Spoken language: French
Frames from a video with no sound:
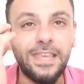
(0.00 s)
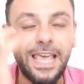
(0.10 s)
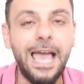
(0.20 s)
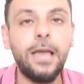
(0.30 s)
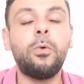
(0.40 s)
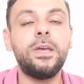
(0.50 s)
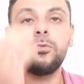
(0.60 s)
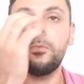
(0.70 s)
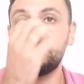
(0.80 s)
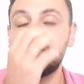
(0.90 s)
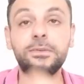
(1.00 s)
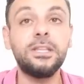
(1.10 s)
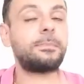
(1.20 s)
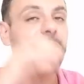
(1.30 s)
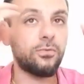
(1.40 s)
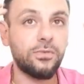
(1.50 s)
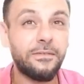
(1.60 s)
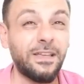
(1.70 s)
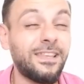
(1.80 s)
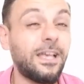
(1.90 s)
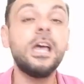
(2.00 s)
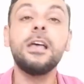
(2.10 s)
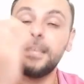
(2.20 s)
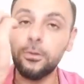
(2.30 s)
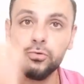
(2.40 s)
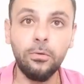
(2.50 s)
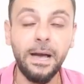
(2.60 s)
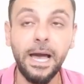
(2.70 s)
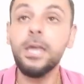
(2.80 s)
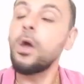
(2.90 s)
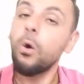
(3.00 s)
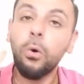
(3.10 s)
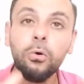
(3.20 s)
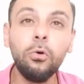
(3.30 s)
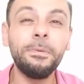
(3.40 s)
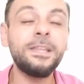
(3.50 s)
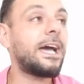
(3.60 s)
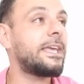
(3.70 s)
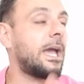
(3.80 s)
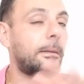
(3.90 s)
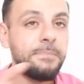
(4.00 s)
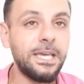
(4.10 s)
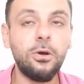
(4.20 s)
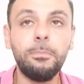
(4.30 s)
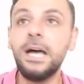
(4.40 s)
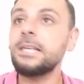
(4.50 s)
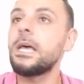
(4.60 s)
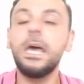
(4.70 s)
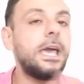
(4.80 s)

C'est incroyable de passivité parce que nos adversaires, c'est toujours pareil, regroupés derrière, bien en place,